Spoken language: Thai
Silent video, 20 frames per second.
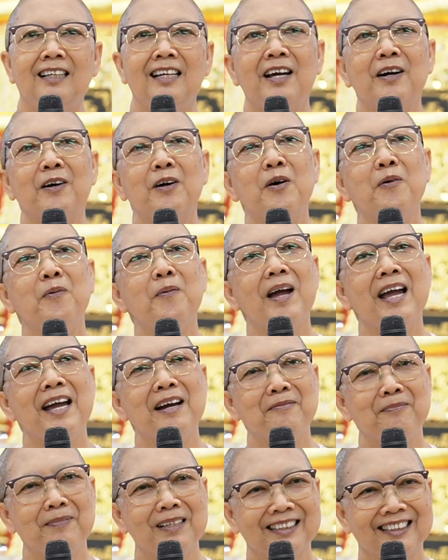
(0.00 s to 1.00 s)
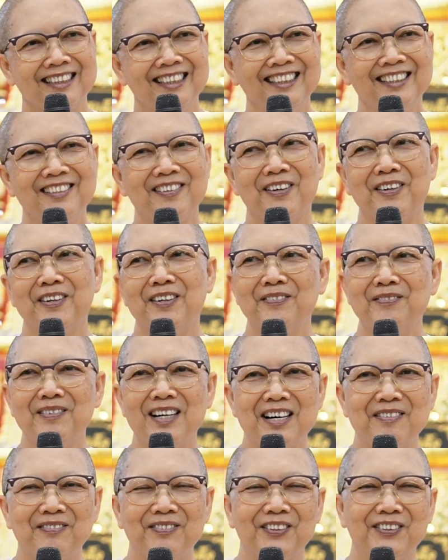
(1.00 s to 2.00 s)
แล้วก็แวะมาที่หนอง
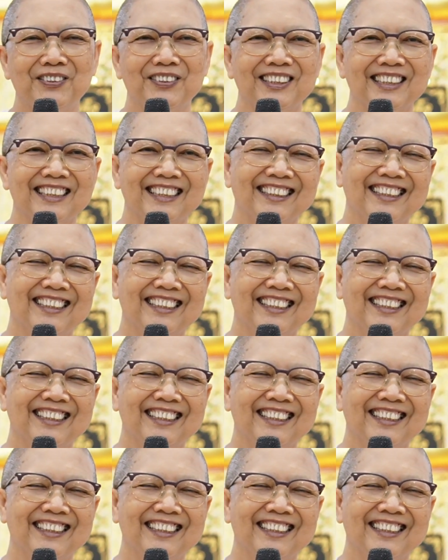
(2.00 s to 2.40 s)
ป่าพง